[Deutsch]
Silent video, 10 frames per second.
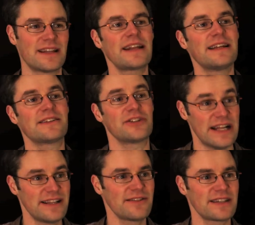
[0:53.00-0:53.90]
Dann gilt es
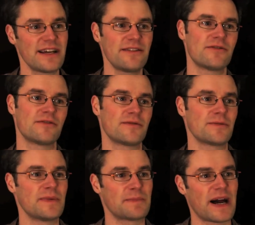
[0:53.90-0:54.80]
schnell zu sein
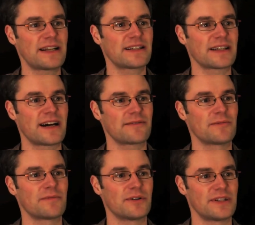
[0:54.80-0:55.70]
und mit breit
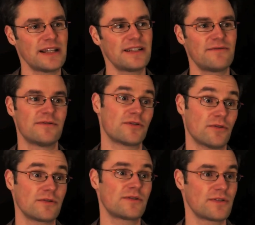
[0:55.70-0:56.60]
getragenem Protest für
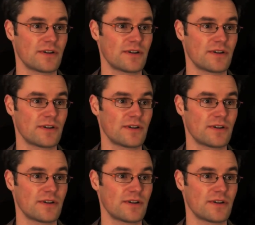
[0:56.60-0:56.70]
Druck zu